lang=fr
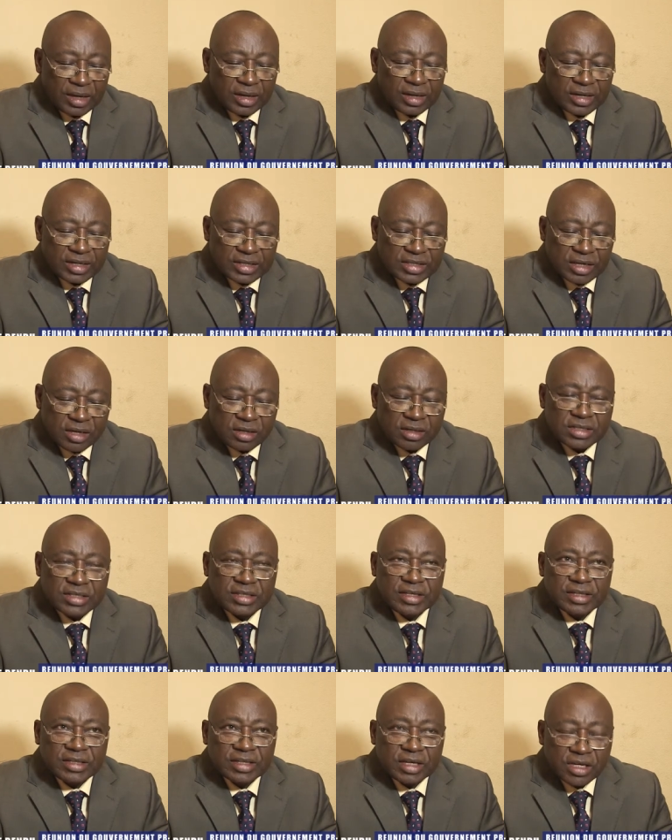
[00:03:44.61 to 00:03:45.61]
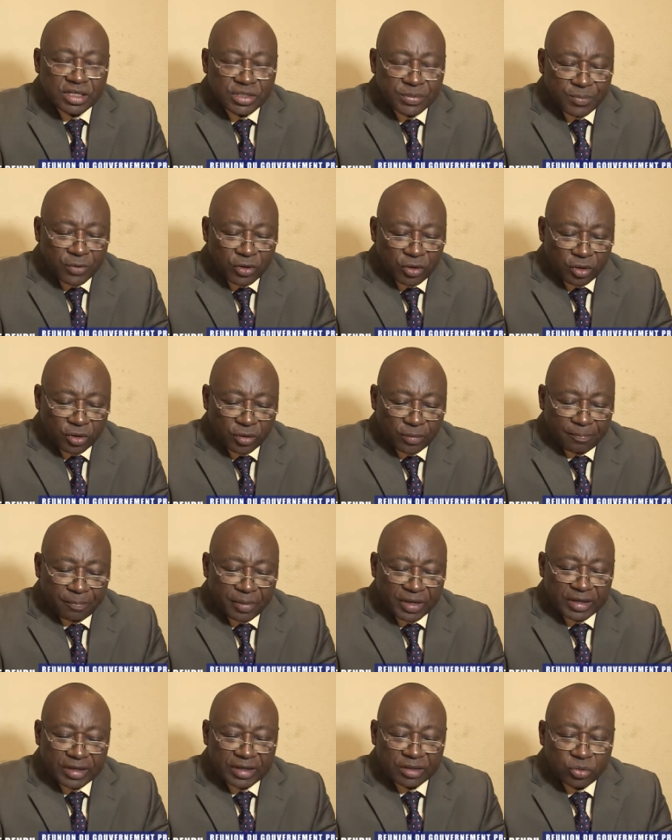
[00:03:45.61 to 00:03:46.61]
Licence de transport
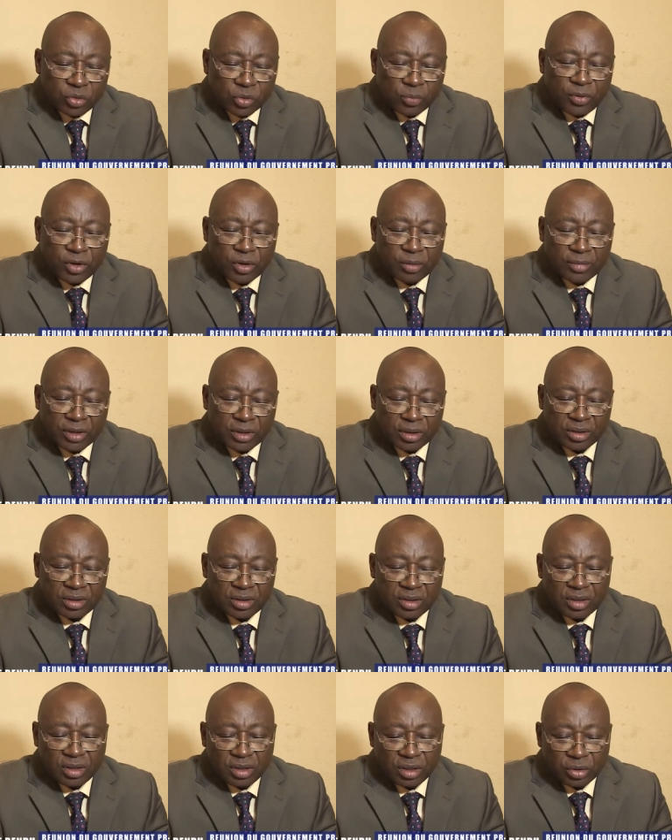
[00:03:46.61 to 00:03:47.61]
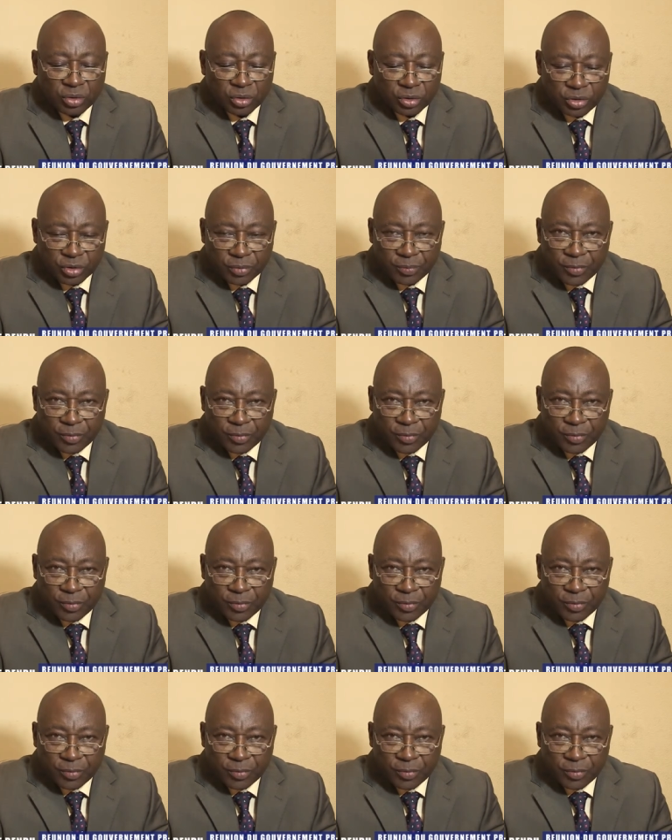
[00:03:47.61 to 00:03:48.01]
payée doublement aux deux